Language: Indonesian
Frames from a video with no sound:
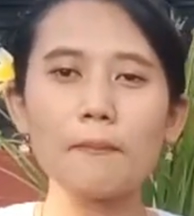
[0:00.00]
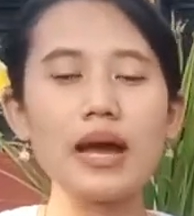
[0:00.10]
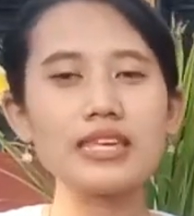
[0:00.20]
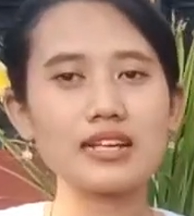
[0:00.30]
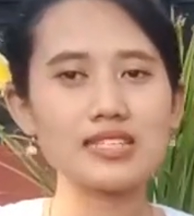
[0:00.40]

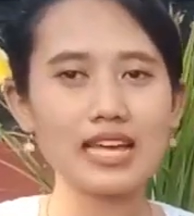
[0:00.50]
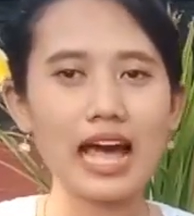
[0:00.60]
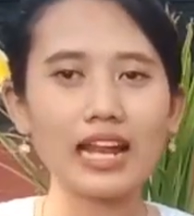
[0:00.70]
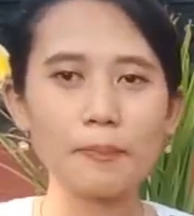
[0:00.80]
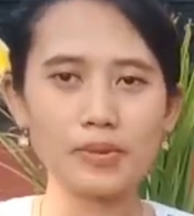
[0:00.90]
banyak
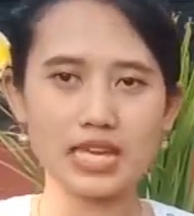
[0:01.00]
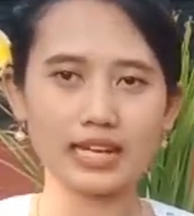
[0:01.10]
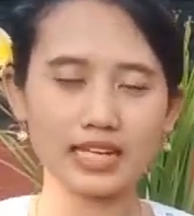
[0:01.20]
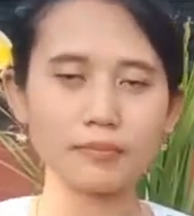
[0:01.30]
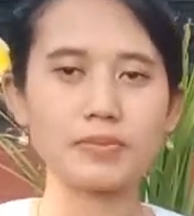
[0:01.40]
sekali
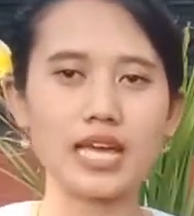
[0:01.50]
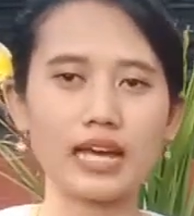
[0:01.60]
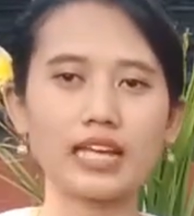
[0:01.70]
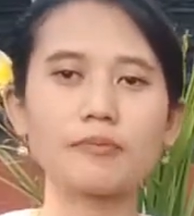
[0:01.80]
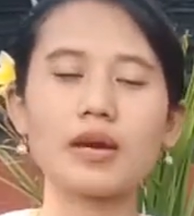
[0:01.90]

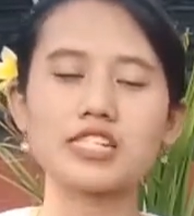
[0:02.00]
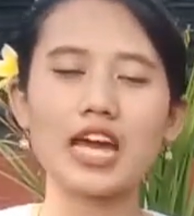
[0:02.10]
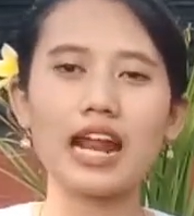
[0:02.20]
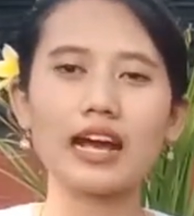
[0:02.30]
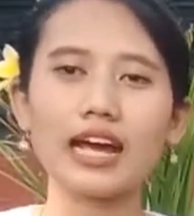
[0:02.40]
penyakit-penyakit
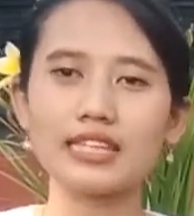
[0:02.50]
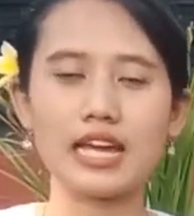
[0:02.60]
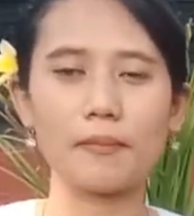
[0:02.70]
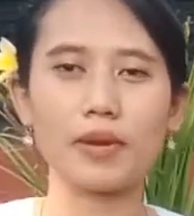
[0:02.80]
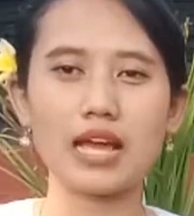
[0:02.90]
masyarakat
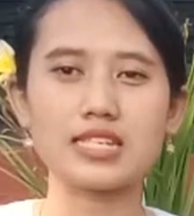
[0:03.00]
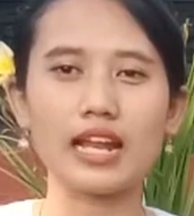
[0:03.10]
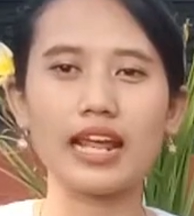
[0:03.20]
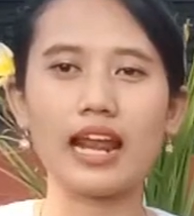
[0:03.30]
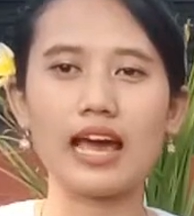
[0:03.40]
yang
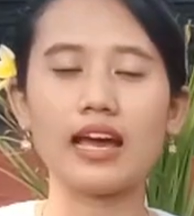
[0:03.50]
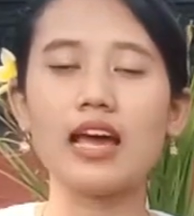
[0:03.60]
merajalela,